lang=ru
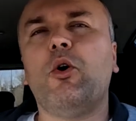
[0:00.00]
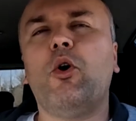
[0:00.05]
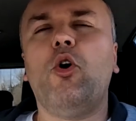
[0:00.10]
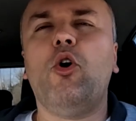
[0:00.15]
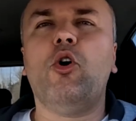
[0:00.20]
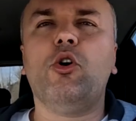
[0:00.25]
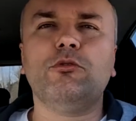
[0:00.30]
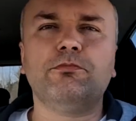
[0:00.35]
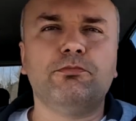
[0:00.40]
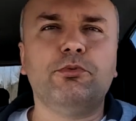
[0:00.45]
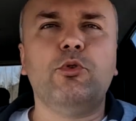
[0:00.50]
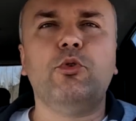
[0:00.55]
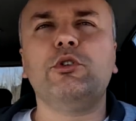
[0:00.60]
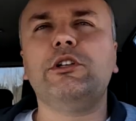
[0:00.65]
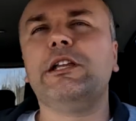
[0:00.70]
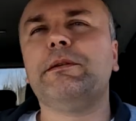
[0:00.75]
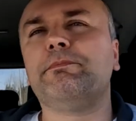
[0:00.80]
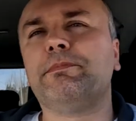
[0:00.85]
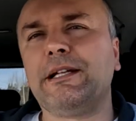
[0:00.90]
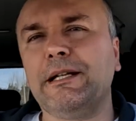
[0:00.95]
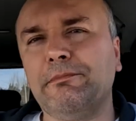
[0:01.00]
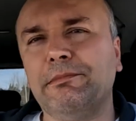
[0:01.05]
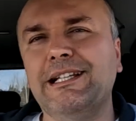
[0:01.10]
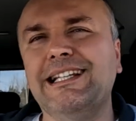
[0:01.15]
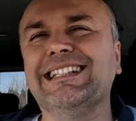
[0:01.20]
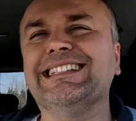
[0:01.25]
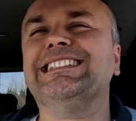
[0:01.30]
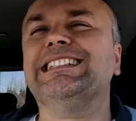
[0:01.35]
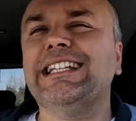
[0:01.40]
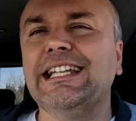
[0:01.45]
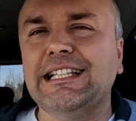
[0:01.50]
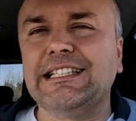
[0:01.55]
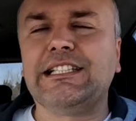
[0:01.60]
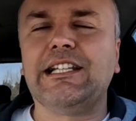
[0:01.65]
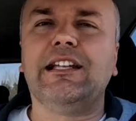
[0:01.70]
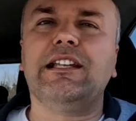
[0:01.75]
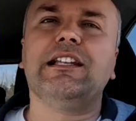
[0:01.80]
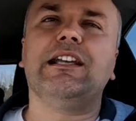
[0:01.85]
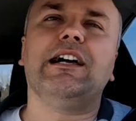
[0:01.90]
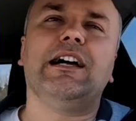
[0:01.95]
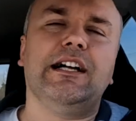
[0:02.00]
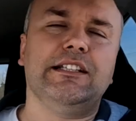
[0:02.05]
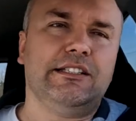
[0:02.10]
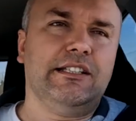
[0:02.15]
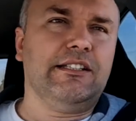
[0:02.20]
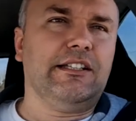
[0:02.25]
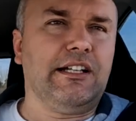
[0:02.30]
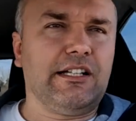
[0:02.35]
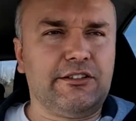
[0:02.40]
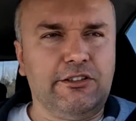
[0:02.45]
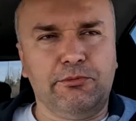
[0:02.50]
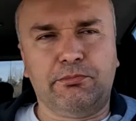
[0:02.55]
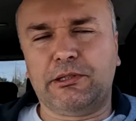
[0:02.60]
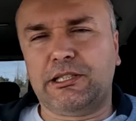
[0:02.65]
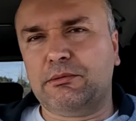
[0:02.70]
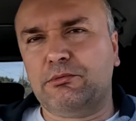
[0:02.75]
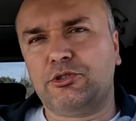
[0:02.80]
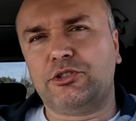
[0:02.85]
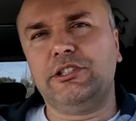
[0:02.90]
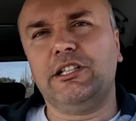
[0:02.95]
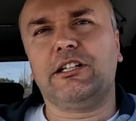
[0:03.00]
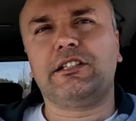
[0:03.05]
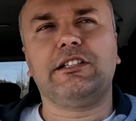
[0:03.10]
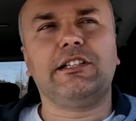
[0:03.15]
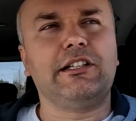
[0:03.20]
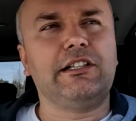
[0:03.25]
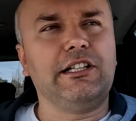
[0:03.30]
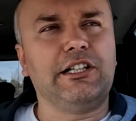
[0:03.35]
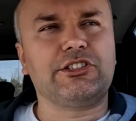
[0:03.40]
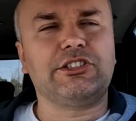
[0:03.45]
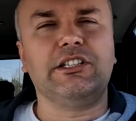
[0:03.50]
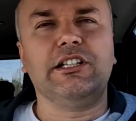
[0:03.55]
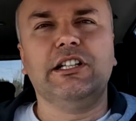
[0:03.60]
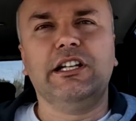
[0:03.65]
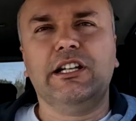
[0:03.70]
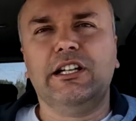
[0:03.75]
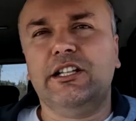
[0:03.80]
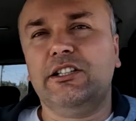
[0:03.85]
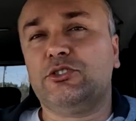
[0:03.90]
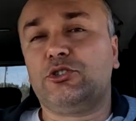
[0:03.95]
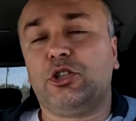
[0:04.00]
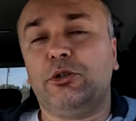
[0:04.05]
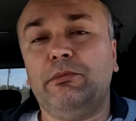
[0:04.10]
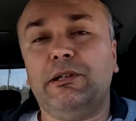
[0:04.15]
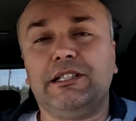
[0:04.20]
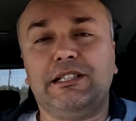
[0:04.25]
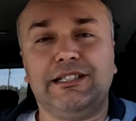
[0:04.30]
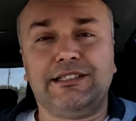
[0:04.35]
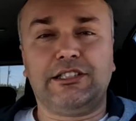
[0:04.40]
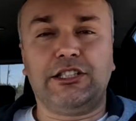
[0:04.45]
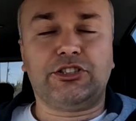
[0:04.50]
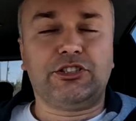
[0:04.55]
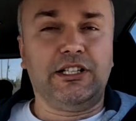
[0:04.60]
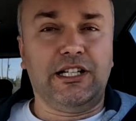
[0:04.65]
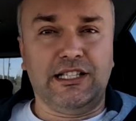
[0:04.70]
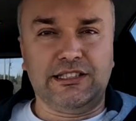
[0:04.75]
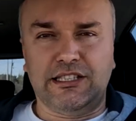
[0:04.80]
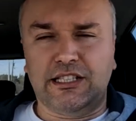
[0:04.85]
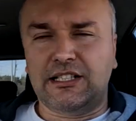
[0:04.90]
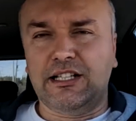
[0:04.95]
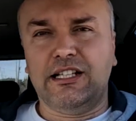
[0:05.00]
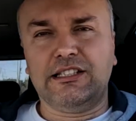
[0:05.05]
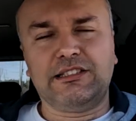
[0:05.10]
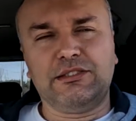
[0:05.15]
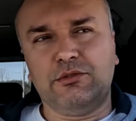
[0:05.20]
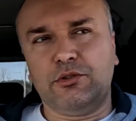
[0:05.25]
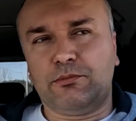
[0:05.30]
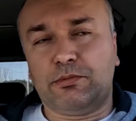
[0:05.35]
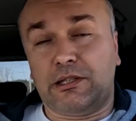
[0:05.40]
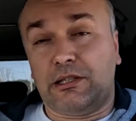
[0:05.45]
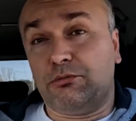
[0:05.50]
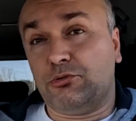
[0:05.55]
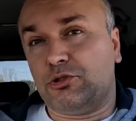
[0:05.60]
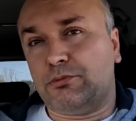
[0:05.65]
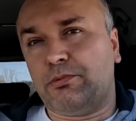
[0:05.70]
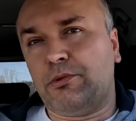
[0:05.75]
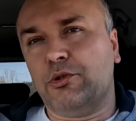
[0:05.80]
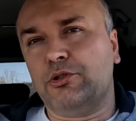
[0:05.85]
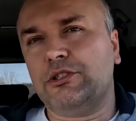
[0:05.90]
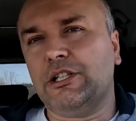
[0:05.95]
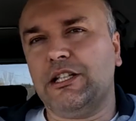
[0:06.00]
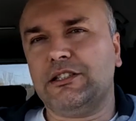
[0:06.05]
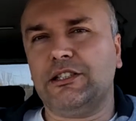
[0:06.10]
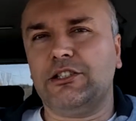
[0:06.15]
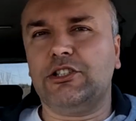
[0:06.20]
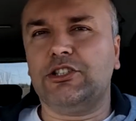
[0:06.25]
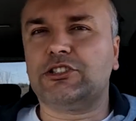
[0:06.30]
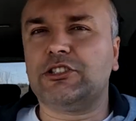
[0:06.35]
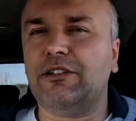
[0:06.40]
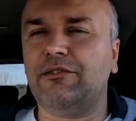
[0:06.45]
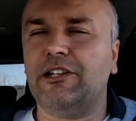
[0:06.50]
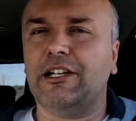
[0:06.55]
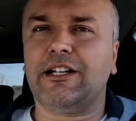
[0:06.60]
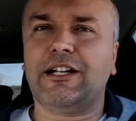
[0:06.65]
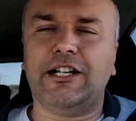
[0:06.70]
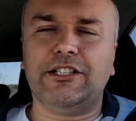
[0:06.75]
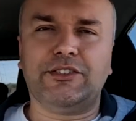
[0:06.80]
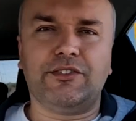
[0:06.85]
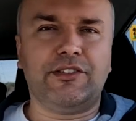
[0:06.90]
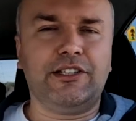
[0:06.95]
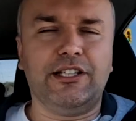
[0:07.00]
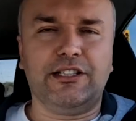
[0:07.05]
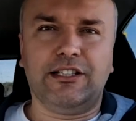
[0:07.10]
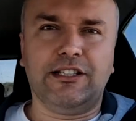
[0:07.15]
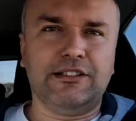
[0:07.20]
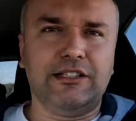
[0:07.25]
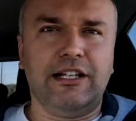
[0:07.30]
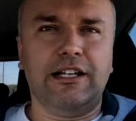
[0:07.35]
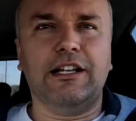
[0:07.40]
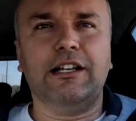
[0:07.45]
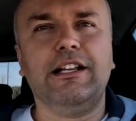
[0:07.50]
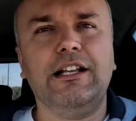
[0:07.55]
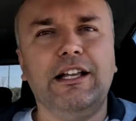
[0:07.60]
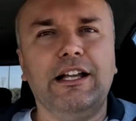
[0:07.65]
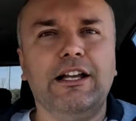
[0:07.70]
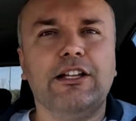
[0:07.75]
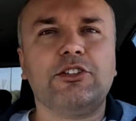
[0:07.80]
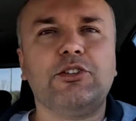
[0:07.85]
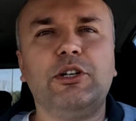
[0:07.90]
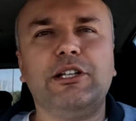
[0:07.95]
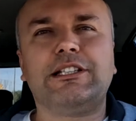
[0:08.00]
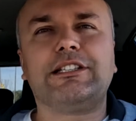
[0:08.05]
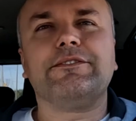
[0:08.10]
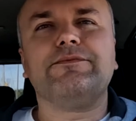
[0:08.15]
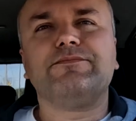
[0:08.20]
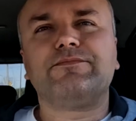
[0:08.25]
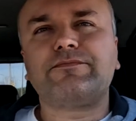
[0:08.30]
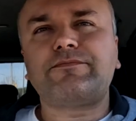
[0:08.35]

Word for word: он будет приблизительно одинаковый, потому что некоторые даже инструменты США заказывают, потому что получается дешевле, качественнее и так далее. То есть,